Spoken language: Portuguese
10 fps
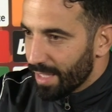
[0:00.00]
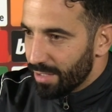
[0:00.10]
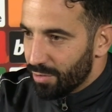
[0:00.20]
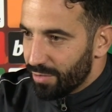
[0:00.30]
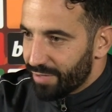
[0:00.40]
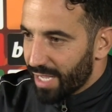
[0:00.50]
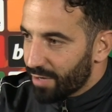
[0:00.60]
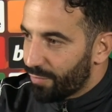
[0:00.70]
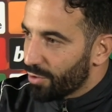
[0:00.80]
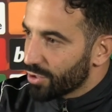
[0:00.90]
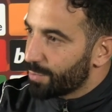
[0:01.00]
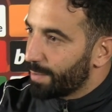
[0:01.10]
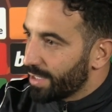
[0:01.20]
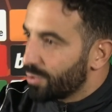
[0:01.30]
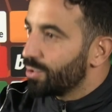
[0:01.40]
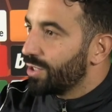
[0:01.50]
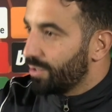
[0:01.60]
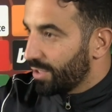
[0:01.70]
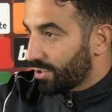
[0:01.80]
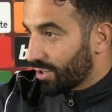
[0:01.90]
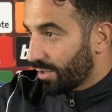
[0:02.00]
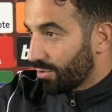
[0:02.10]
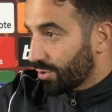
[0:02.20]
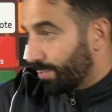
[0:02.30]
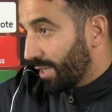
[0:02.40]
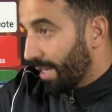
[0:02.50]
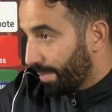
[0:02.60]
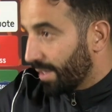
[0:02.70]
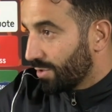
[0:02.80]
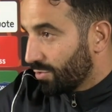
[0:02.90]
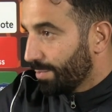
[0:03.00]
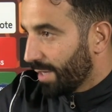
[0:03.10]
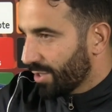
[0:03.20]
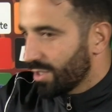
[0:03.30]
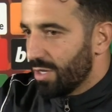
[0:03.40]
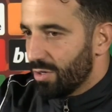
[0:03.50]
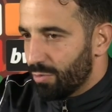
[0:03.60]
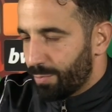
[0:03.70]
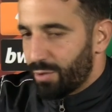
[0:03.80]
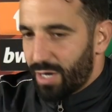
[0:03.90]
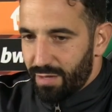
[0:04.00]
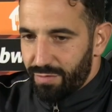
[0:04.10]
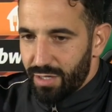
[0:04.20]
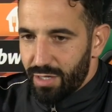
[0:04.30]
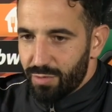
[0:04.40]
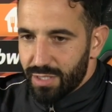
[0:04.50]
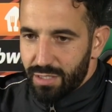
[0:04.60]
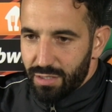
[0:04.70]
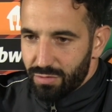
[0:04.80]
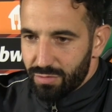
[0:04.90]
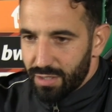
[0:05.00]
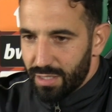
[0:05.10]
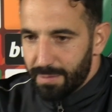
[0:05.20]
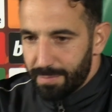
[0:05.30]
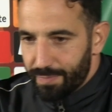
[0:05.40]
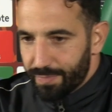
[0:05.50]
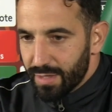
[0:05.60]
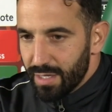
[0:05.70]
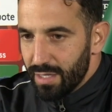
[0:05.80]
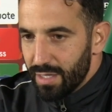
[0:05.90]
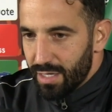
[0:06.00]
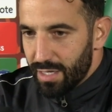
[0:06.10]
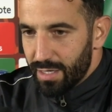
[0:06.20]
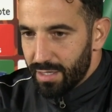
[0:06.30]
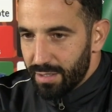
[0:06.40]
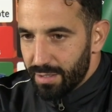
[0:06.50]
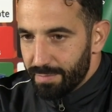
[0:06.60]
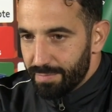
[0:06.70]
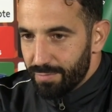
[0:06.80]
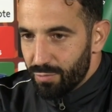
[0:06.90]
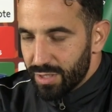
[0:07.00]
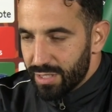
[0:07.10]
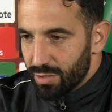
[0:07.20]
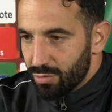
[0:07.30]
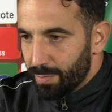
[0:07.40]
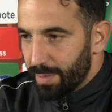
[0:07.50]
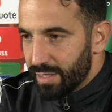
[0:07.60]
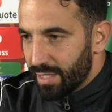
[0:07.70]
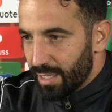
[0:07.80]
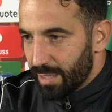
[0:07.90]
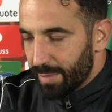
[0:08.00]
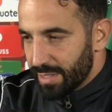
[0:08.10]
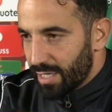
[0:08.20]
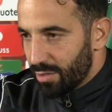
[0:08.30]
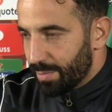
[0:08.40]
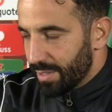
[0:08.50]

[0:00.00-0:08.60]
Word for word: não haverá reforços para substituir esses jogadores, porque é apenas um mês. O que poderá haver é um acerto. Um, um acerto no plantel a pensar no